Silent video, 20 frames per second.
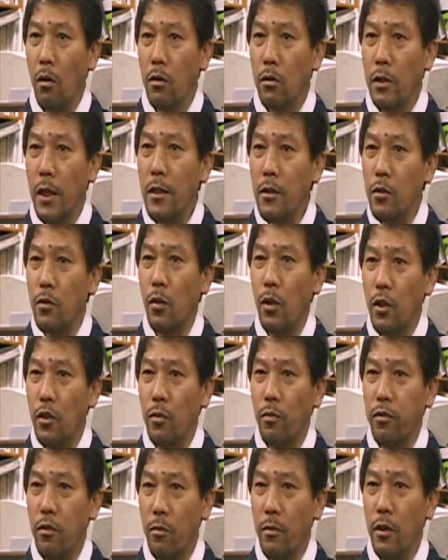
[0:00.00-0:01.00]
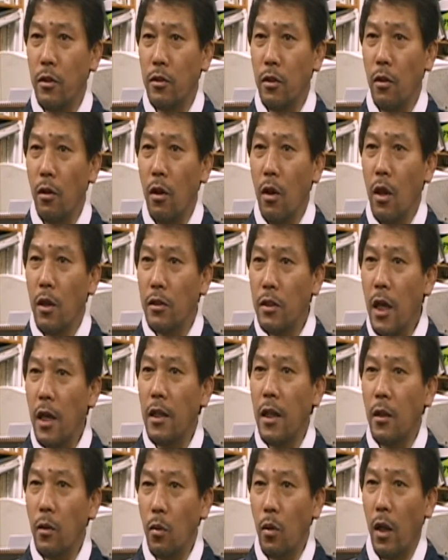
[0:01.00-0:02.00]
산 속에서 부르면서
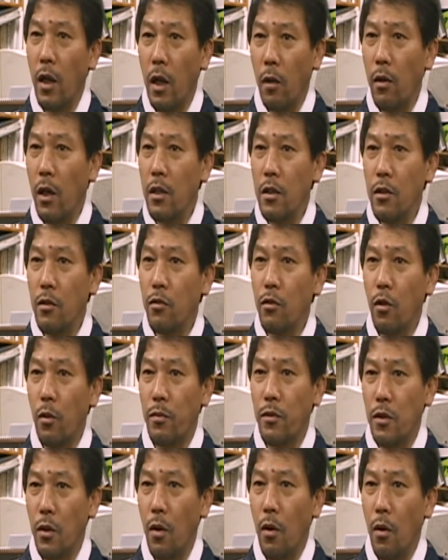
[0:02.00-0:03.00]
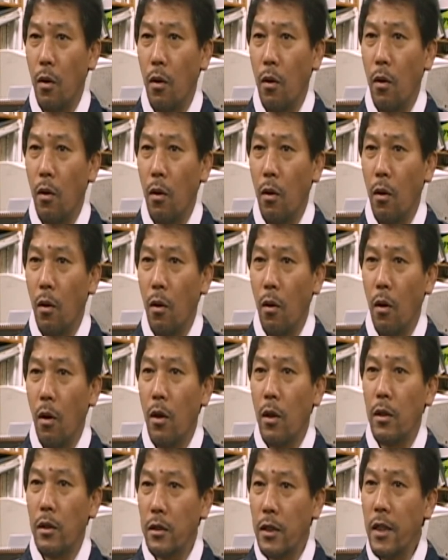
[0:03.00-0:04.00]
산의 노래라고 할 이유는 없죠.
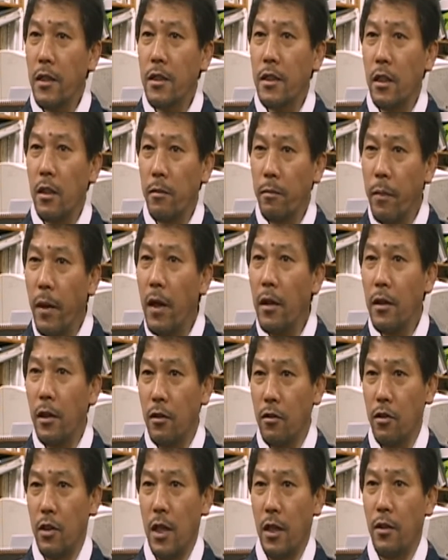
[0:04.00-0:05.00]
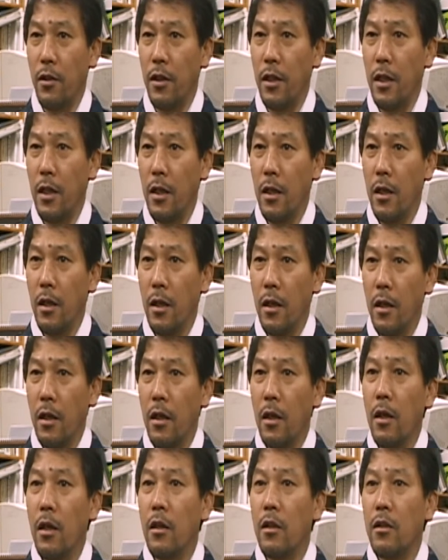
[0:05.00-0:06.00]
산자는 빼야 되겠죠 당연히.
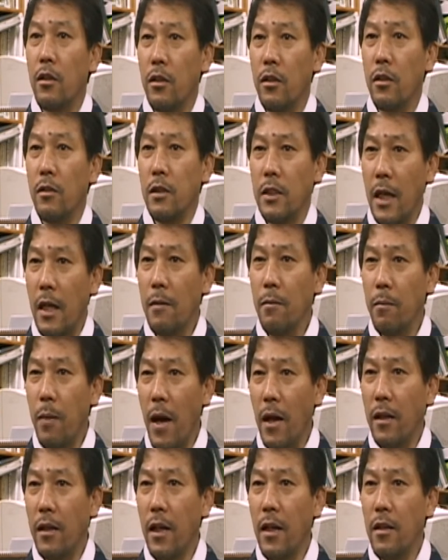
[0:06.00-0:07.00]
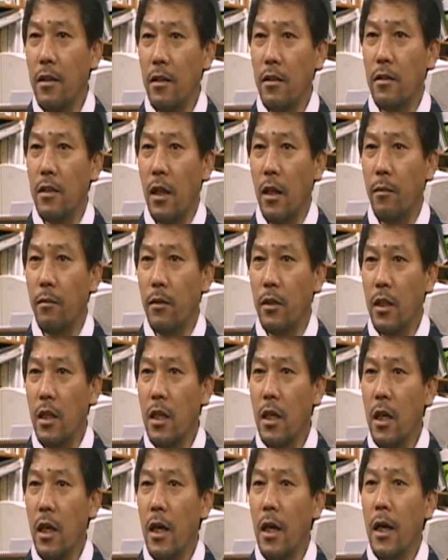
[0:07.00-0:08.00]
그것은 산 밖에 있는
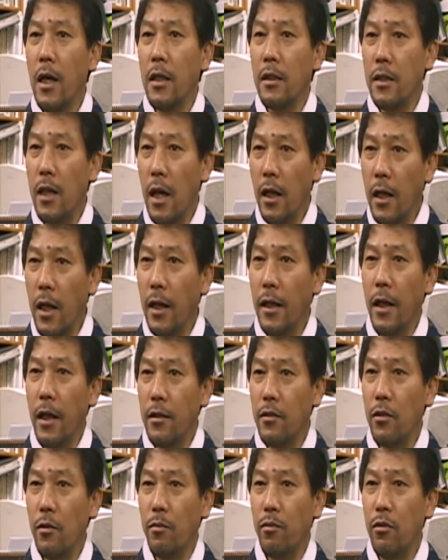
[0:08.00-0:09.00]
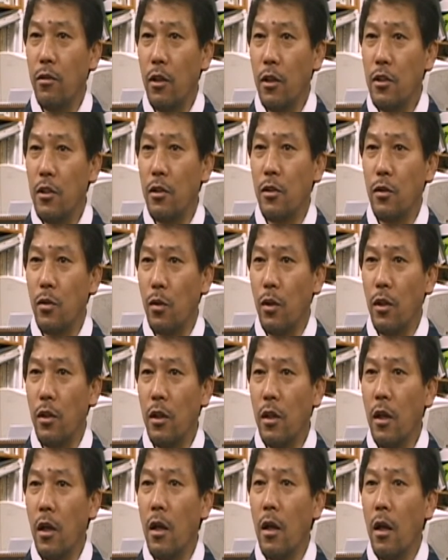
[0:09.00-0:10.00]
사람들이 산 안에서 불려지는
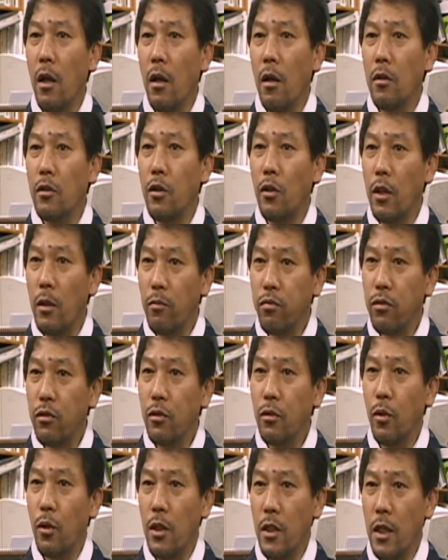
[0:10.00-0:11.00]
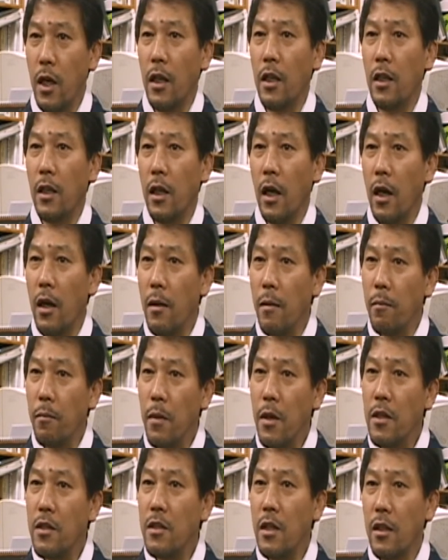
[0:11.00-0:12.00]
소리를 저게 무슨 소리냐 하니까
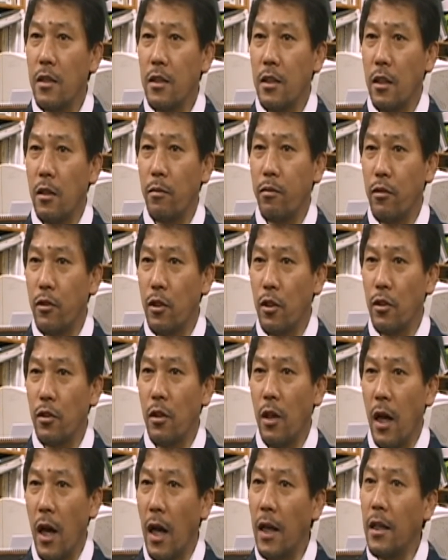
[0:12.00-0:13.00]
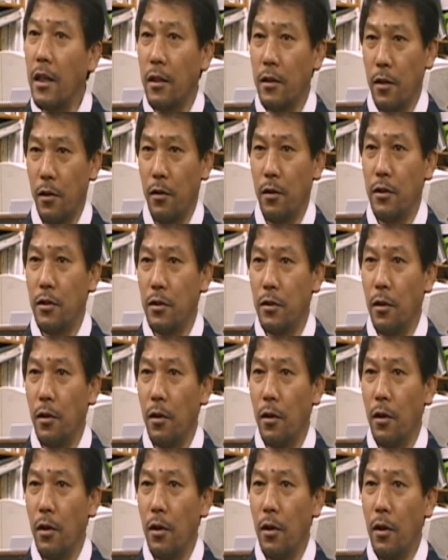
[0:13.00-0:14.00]
메산자를 붙여서 아리가 된 것이죠.
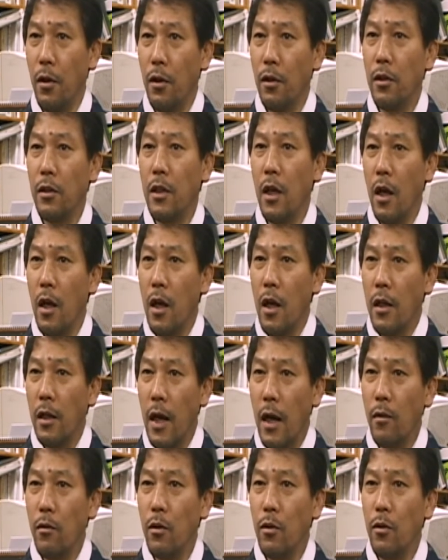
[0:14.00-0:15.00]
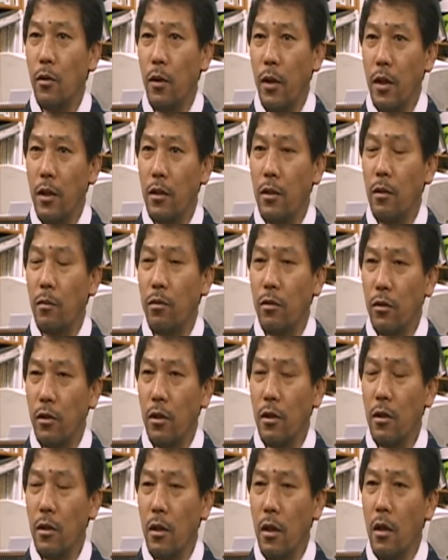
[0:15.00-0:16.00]
그러니까 강원도에 있는
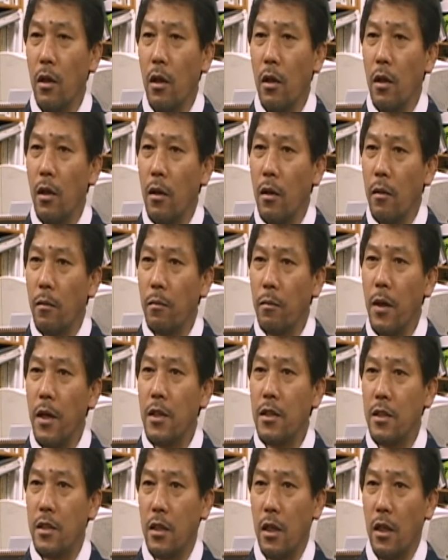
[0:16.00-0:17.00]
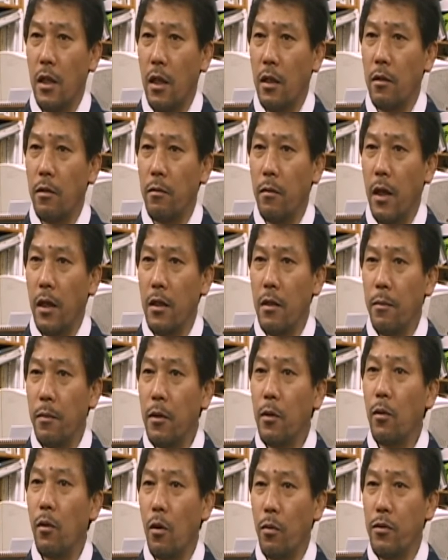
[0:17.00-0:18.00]
분들은 매자라는 말이
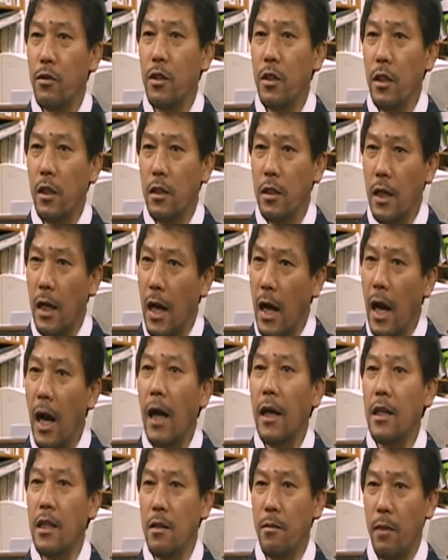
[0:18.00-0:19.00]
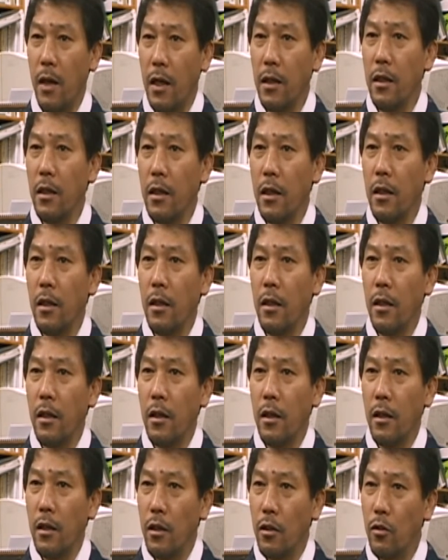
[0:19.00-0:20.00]
필요가 없이 그냥 아리만
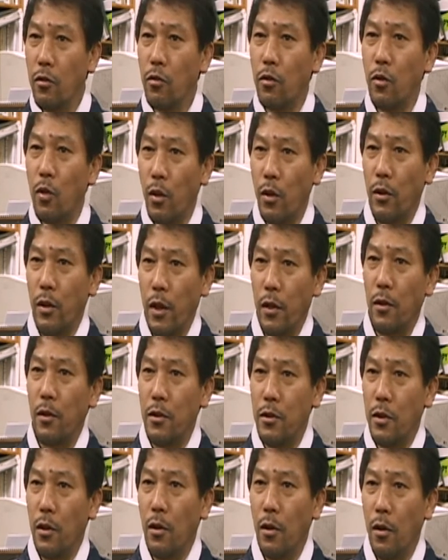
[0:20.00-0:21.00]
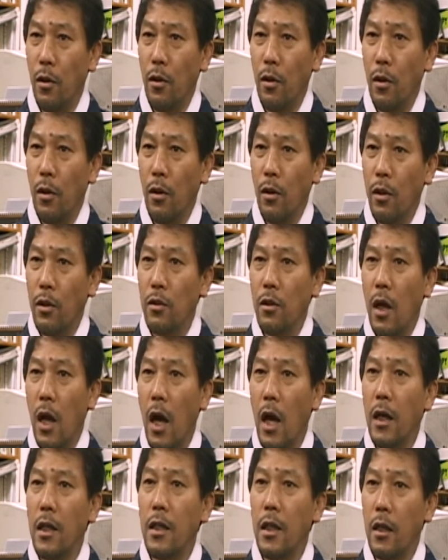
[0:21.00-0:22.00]
유통이 된 거죠. 그래서
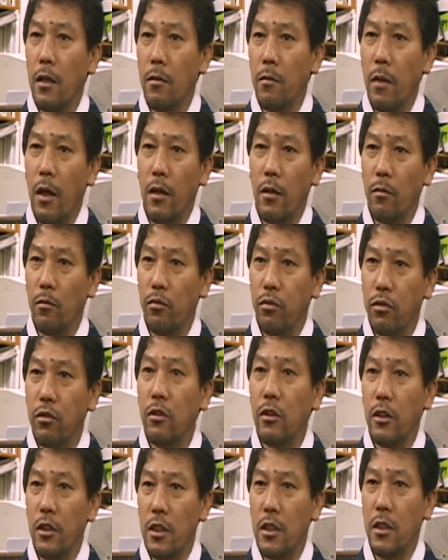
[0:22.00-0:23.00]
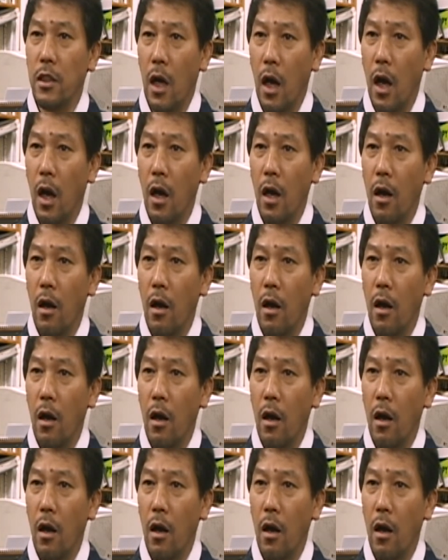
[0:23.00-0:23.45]
아리라는 말은 무슨 뜻이냐?